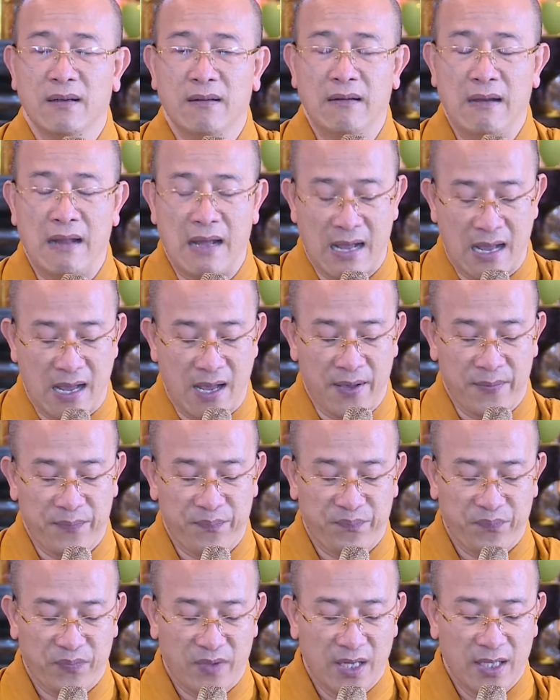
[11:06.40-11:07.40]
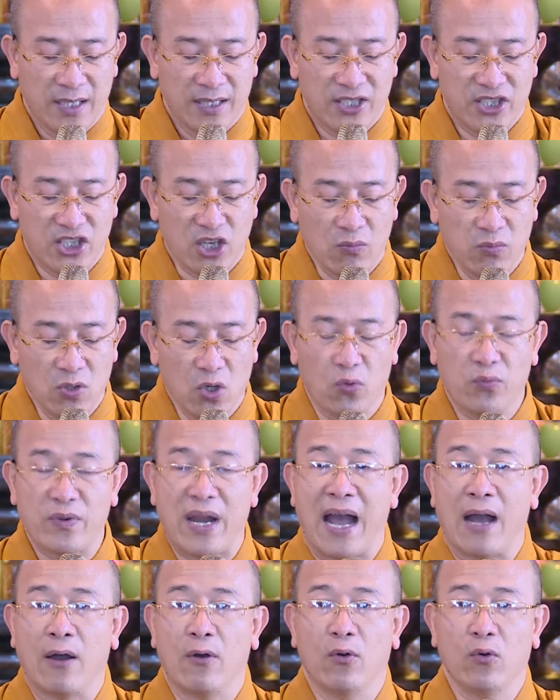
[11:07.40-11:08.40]
là trong lục
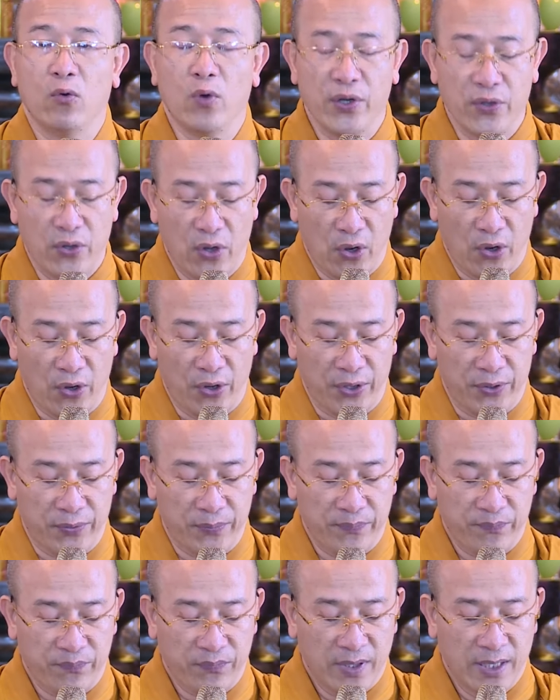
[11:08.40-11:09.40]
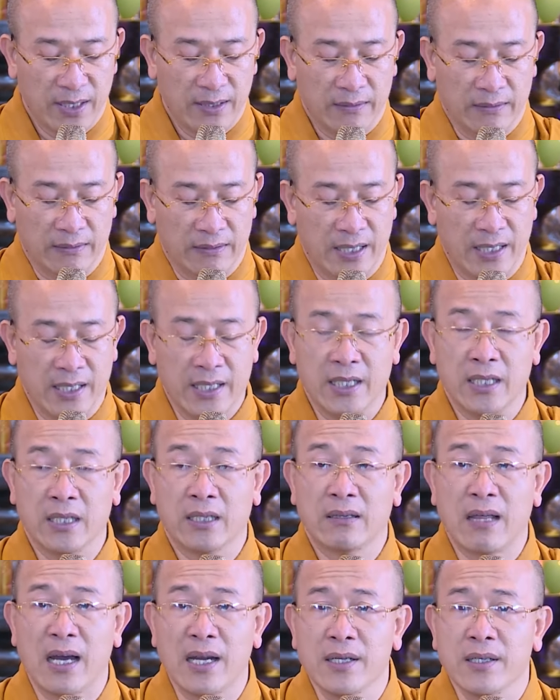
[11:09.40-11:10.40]
đạo luân hồi
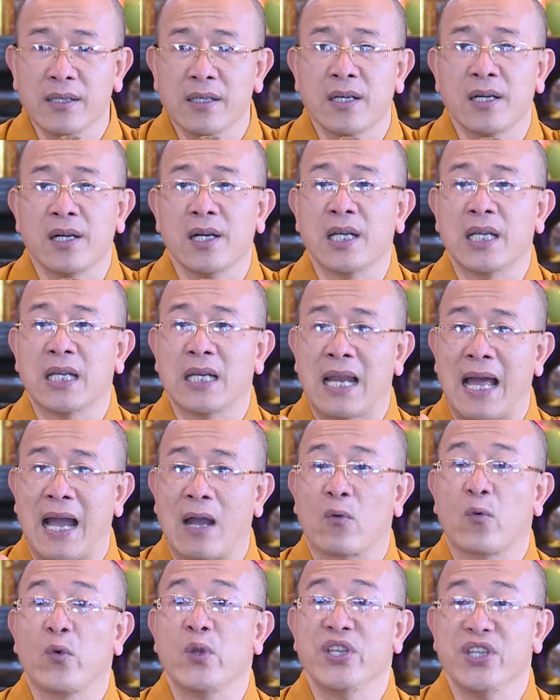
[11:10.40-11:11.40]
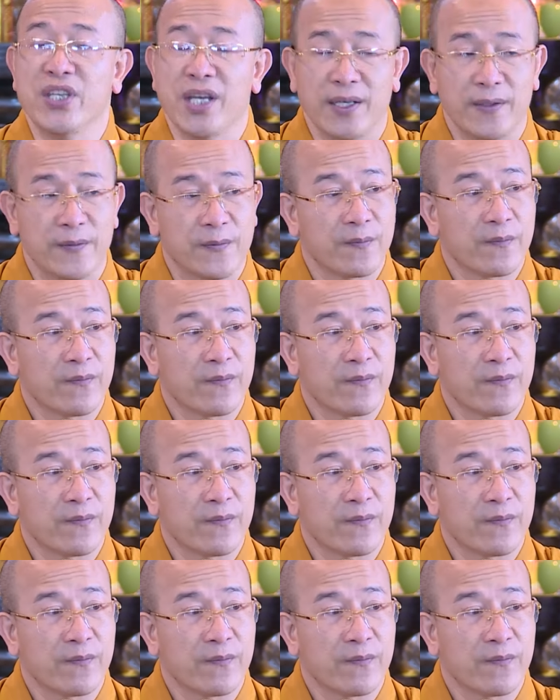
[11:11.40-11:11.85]
thì thân người là quý nhất